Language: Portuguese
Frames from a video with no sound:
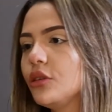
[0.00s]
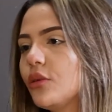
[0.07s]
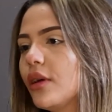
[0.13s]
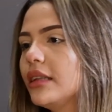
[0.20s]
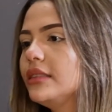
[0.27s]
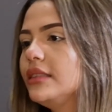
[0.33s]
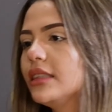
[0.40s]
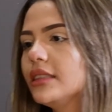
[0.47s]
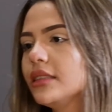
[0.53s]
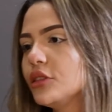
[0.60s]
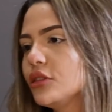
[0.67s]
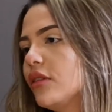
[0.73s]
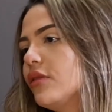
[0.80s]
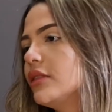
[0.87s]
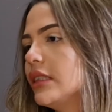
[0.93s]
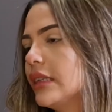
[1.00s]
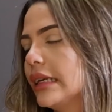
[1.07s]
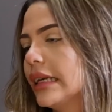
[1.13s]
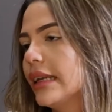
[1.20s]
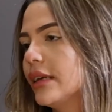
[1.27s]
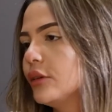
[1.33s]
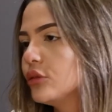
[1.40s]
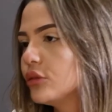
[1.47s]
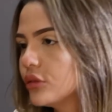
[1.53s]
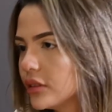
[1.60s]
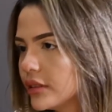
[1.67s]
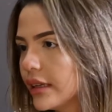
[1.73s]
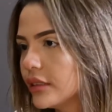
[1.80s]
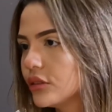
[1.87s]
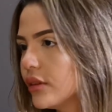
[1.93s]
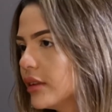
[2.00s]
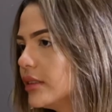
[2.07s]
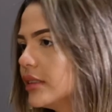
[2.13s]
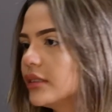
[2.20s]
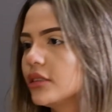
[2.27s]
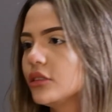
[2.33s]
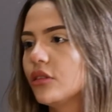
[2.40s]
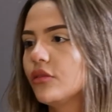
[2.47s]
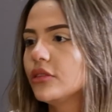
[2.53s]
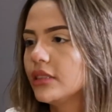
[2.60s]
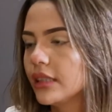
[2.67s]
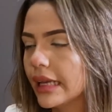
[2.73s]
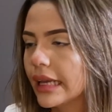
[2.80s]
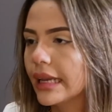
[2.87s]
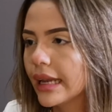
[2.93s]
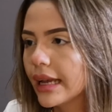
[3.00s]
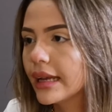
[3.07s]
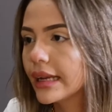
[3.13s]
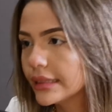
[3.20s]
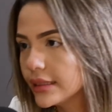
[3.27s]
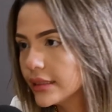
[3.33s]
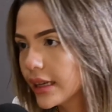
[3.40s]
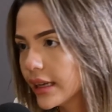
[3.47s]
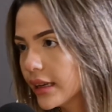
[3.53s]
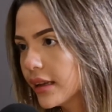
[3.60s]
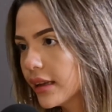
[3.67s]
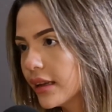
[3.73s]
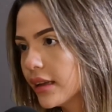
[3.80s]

não adianta só você querer o sucesso, não adianta só você querer crescer